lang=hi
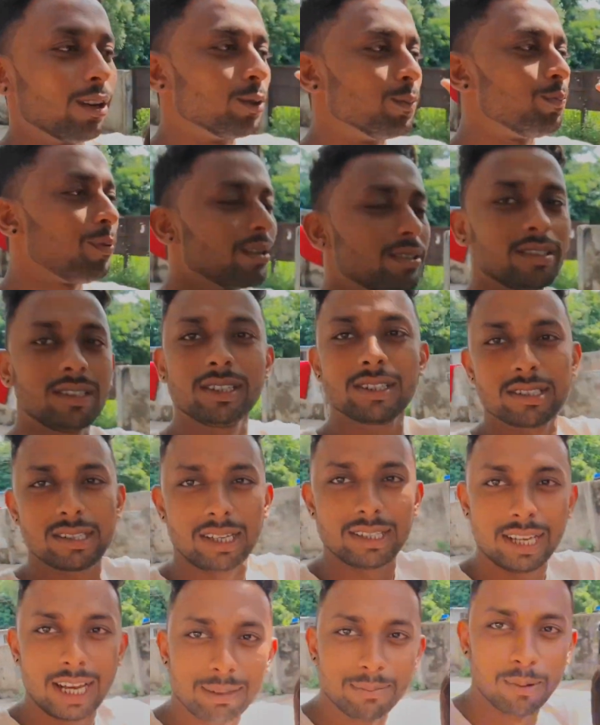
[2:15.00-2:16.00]
और ऊपर से
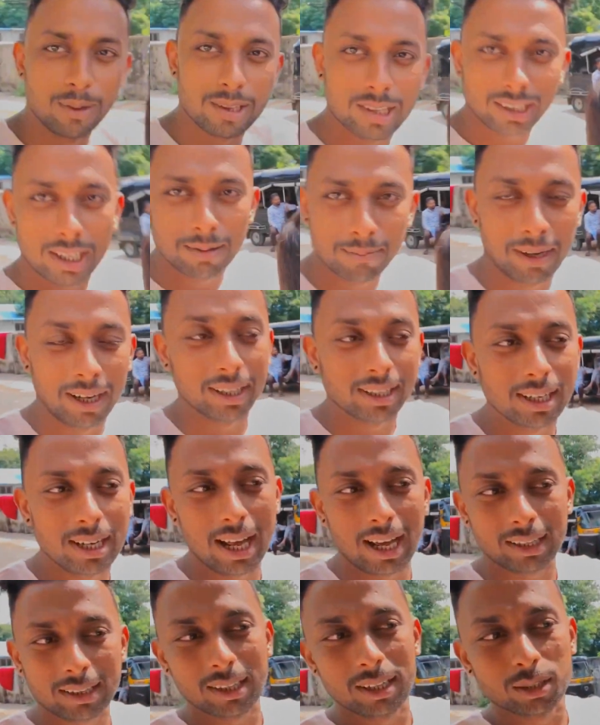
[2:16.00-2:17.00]
सयाद बोलता है कि हम
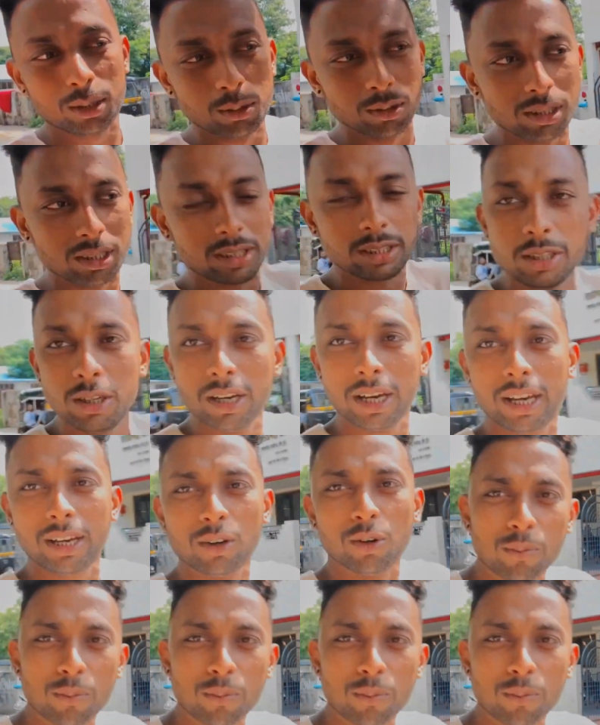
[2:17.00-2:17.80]
अकेला आता तो इसकी है